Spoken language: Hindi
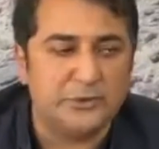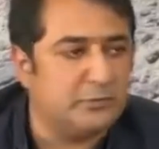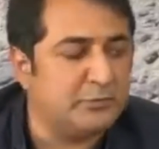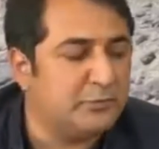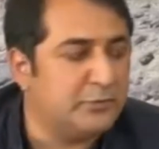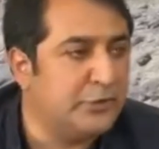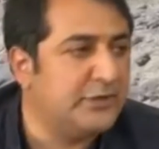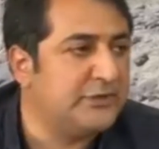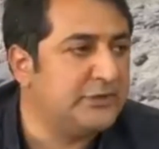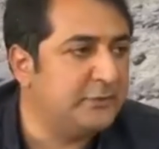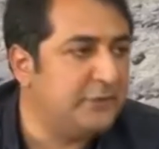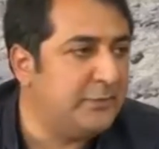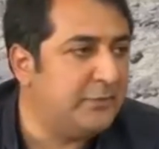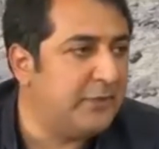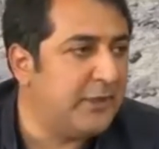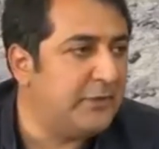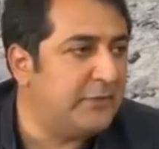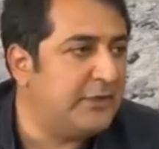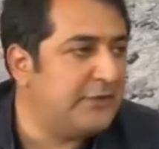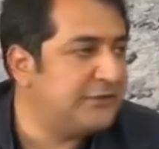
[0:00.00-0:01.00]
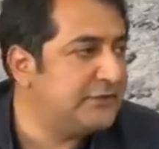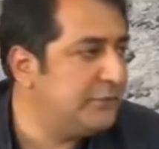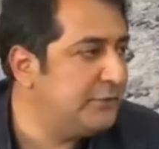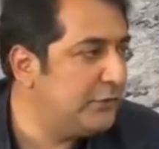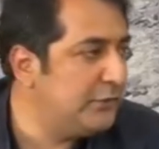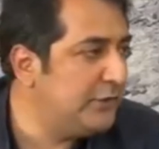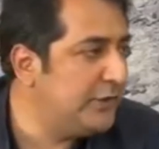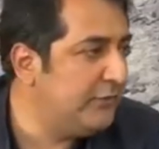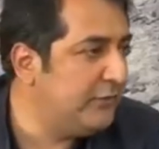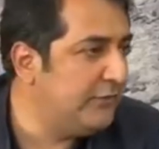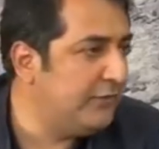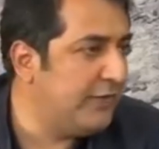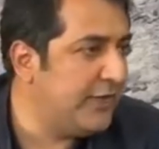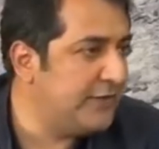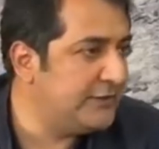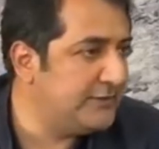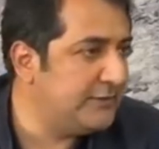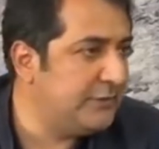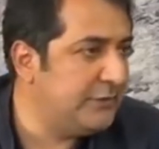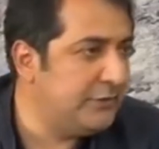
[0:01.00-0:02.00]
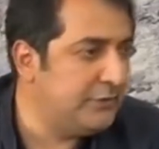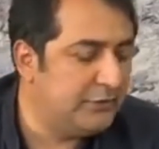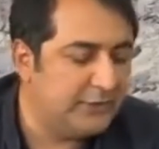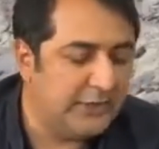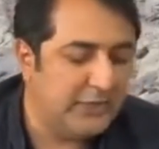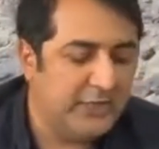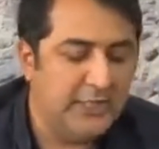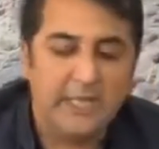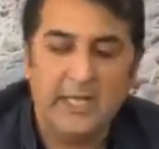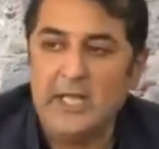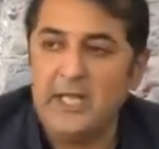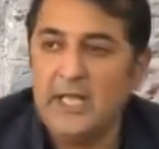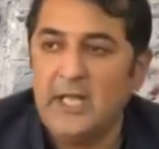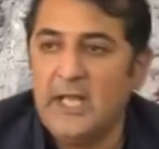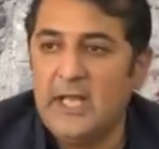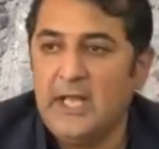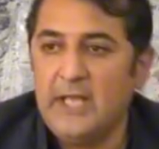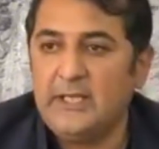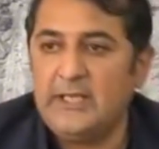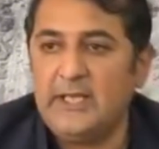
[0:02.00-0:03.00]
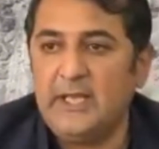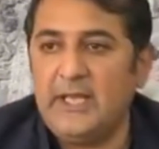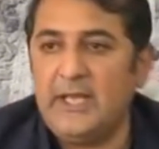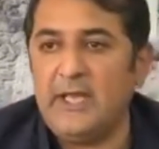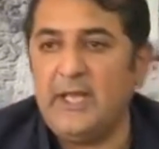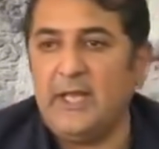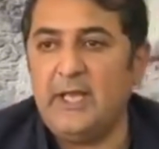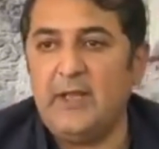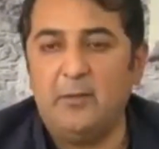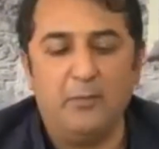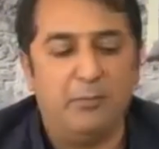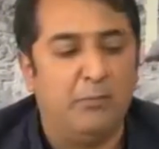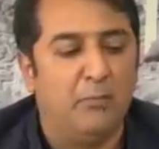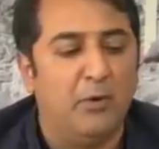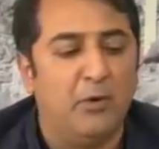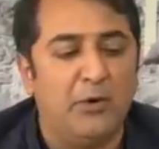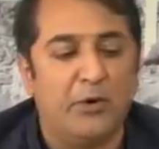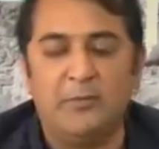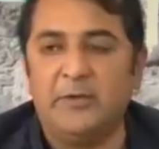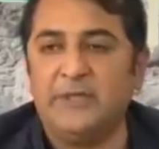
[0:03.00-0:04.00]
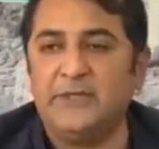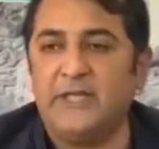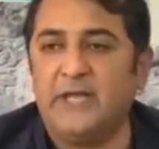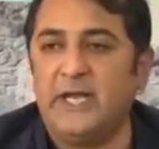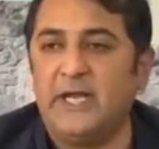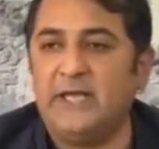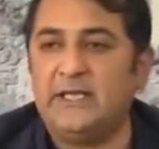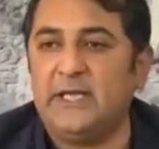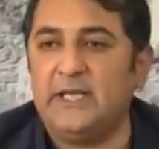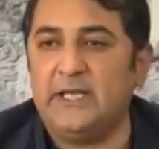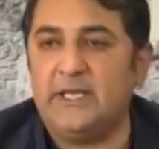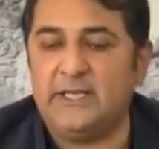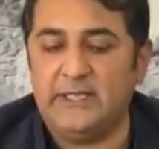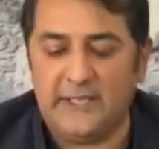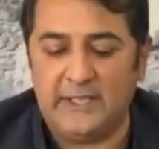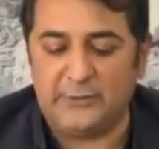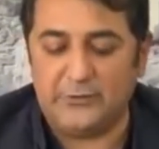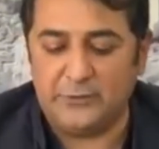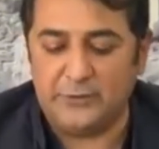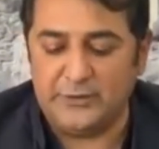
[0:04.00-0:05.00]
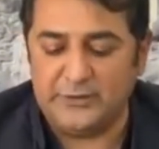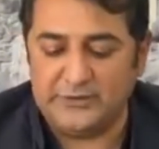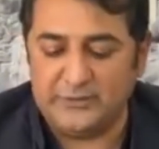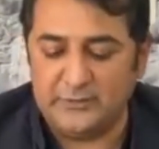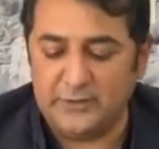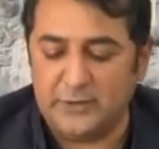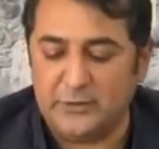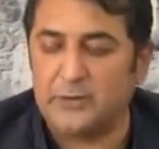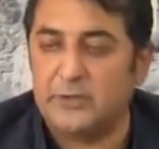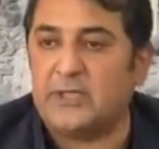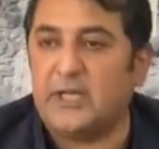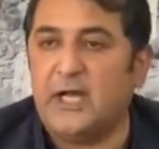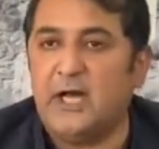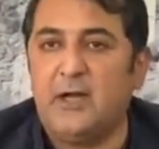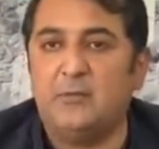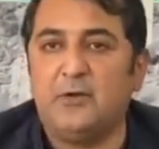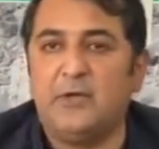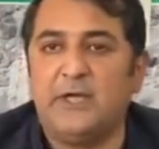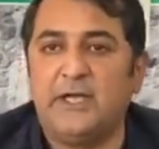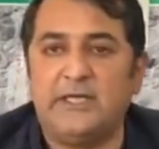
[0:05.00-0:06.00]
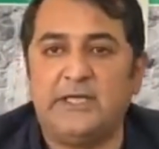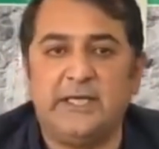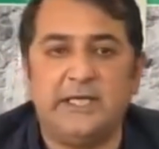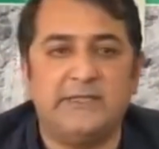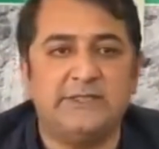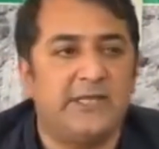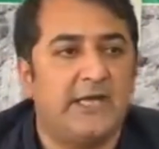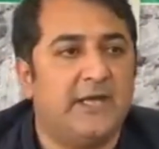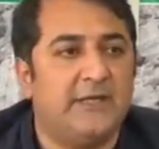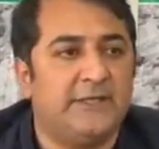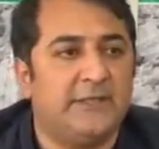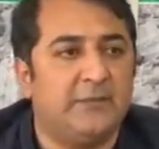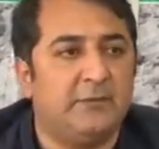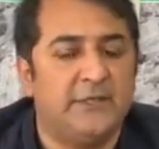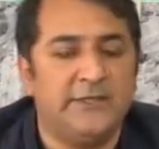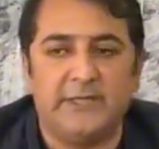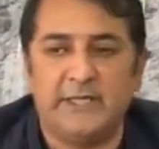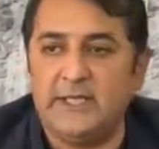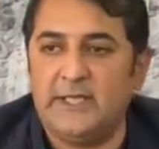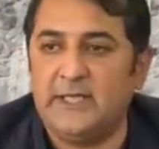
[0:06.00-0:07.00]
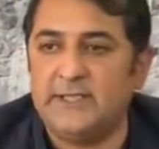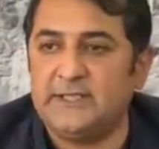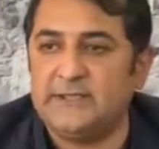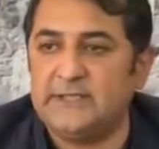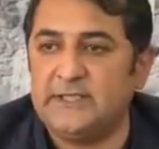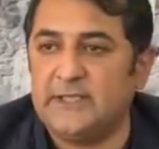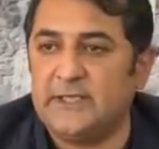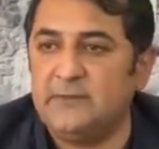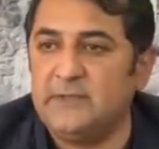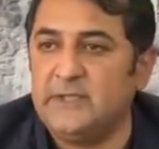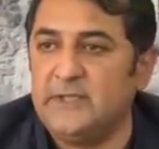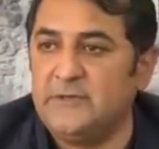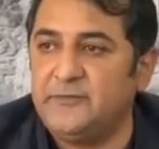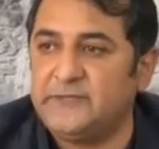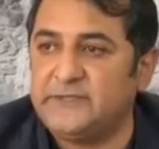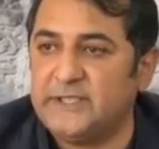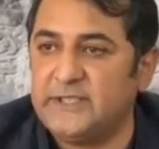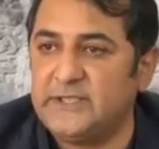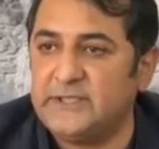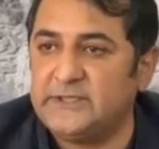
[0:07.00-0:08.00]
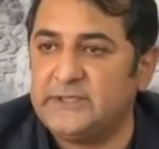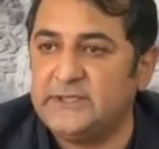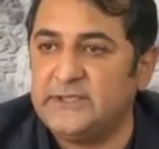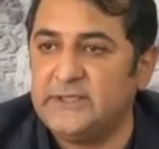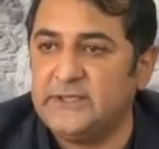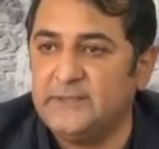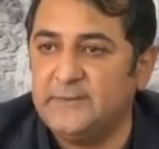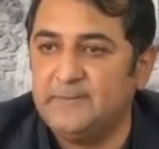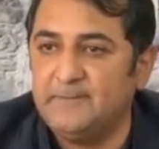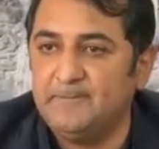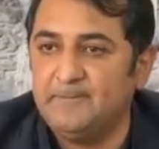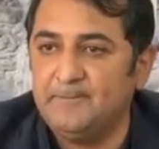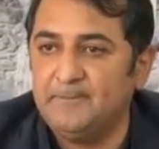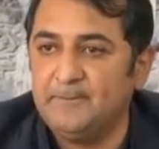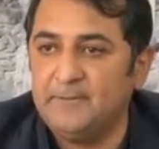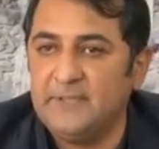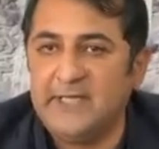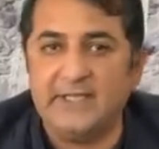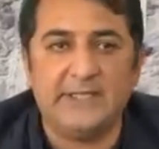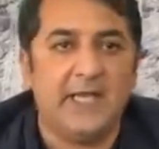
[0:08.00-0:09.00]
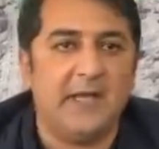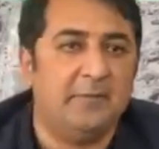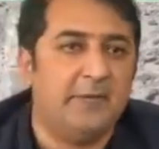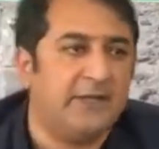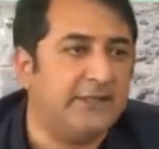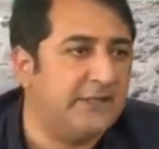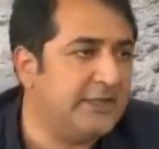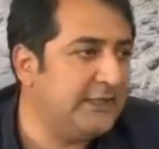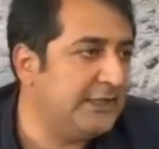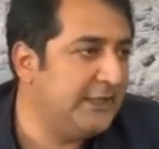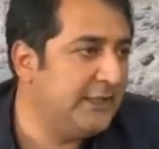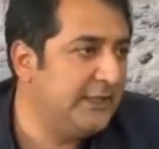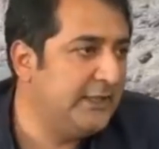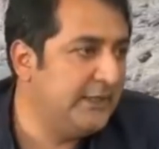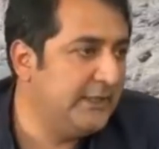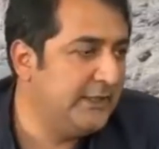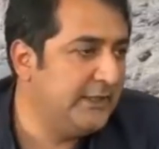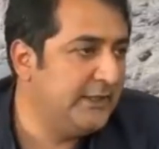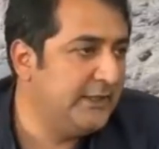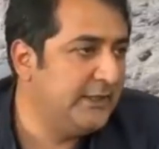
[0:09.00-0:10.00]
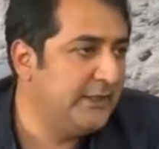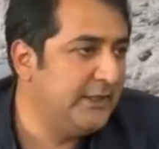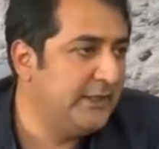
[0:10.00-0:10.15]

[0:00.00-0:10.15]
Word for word: कुछ टूरिज्म डिपार्टमेंट से भी होंगे वफाक से भी होंगे ये बोर्ड बन रहा है कि ये टूरिज्म का कोई काम हो रहा है कि ये जेआईटी बन रही है किसी क्रिमिनल इन्वेस्टिगेशन की ये क्या बन रही है